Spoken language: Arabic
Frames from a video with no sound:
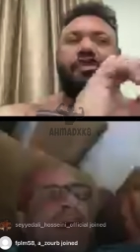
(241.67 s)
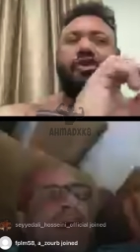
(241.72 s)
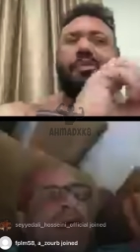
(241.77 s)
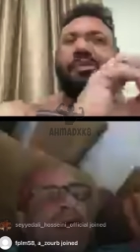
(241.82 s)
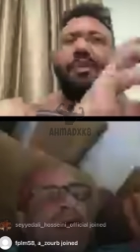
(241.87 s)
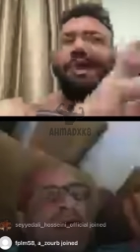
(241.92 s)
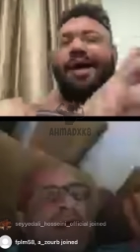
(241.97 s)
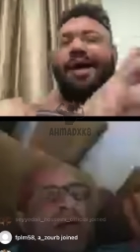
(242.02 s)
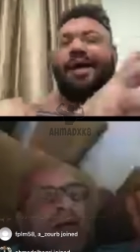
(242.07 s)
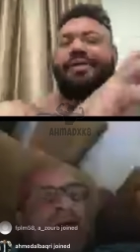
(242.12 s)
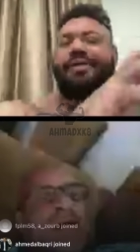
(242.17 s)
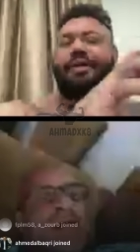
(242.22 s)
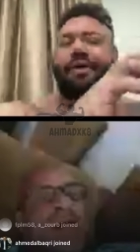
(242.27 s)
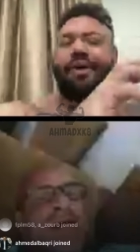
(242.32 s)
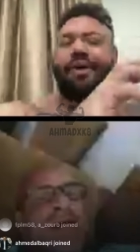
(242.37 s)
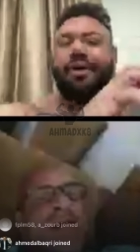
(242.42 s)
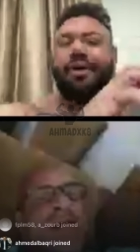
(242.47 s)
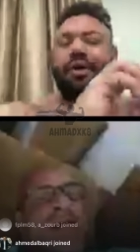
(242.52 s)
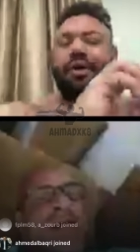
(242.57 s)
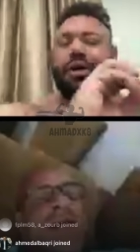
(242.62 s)
شماعه
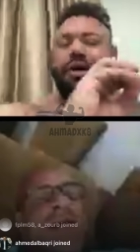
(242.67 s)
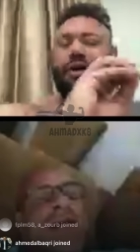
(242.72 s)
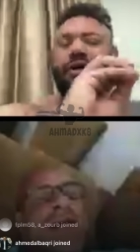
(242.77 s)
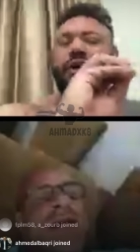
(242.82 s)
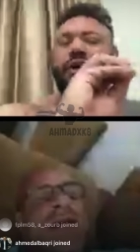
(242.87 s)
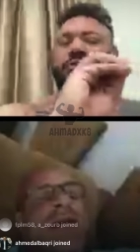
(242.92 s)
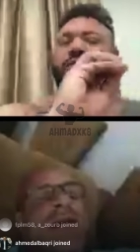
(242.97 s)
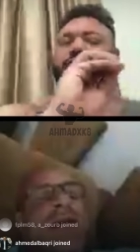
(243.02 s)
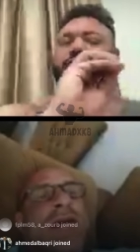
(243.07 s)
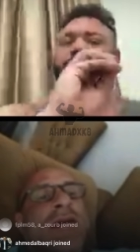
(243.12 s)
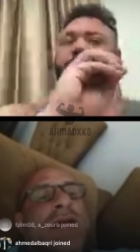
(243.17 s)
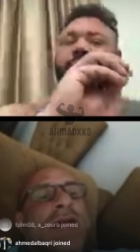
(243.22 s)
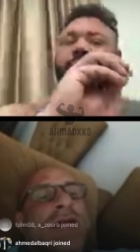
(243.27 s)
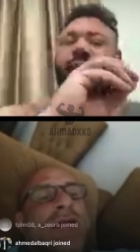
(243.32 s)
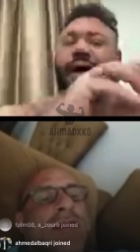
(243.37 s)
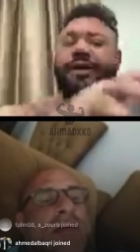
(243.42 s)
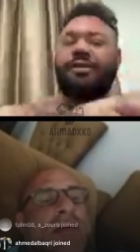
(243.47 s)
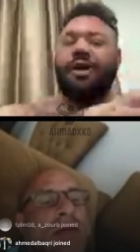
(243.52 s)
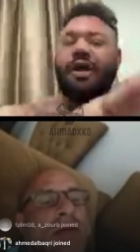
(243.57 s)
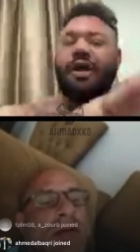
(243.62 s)
يرمي
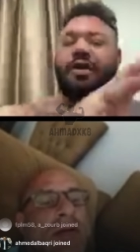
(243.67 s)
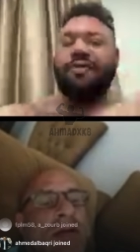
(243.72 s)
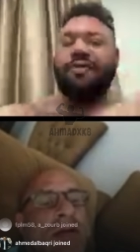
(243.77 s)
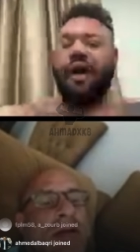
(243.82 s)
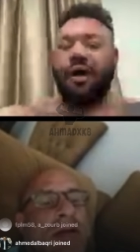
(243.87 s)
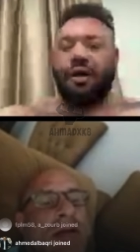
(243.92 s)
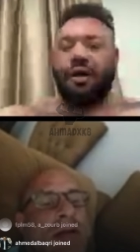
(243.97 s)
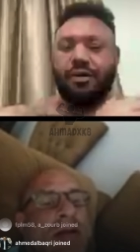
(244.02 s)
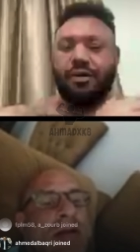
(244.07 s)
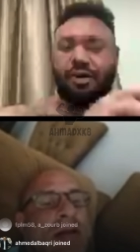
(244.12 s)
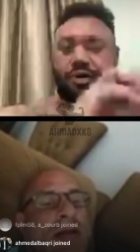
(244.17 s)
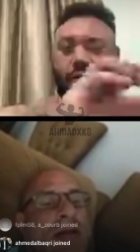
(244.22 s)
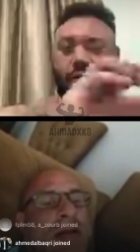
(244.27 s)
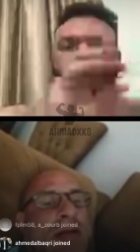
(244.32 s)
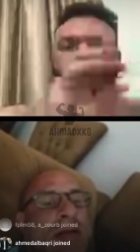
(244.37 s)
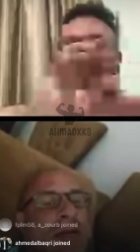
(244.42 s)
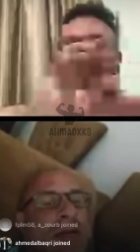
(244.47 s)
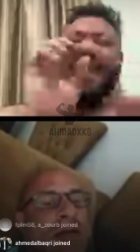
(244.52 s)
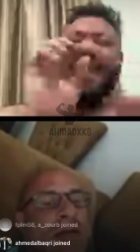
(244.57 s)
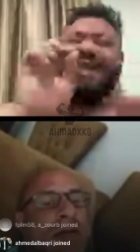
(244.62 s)
شماعه الاخفاق
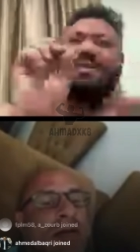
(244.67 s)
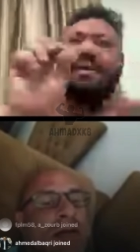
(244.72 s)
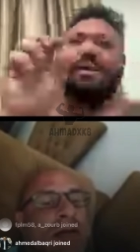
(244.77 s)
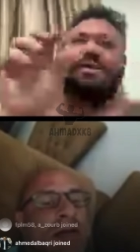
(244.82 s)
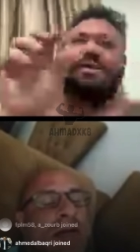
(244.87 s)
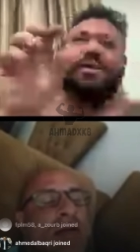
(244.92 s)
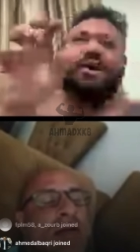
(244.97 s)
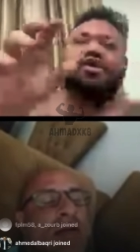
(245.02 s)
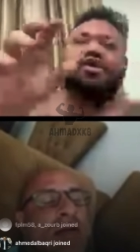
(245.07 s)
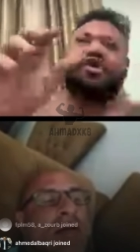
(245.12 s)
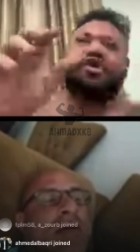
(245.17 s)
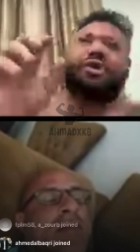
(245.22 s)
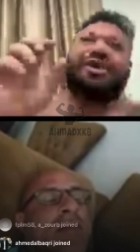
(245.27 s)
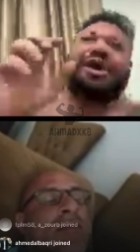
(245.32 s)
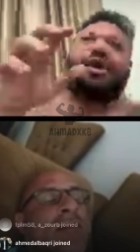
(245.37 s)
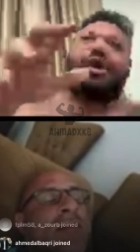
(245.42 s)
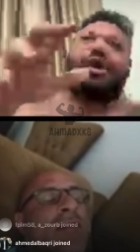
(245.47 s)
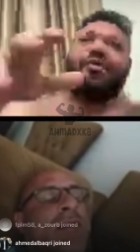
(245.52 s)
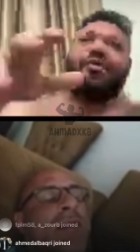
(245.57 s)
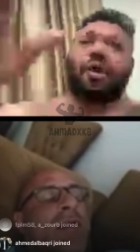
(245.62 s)
شماعه
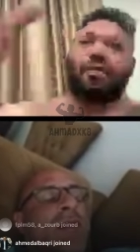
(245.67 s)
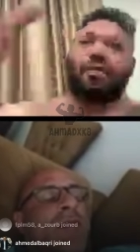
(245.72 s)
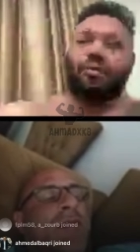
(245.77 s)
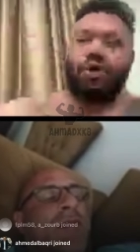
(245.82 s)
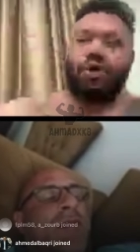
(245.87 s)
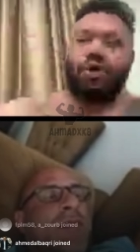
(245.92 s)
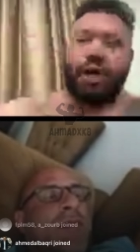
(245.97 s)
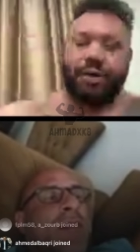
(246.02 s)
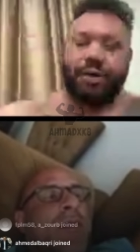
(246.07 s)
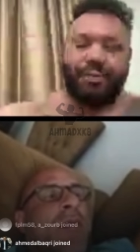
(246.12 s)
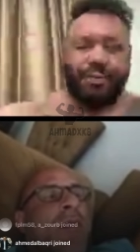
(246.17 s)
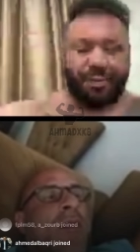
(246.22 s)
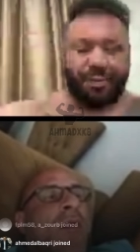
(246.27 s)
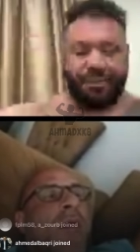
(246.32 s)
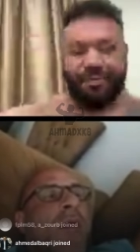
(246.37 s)
التقصير على ظهر المدرب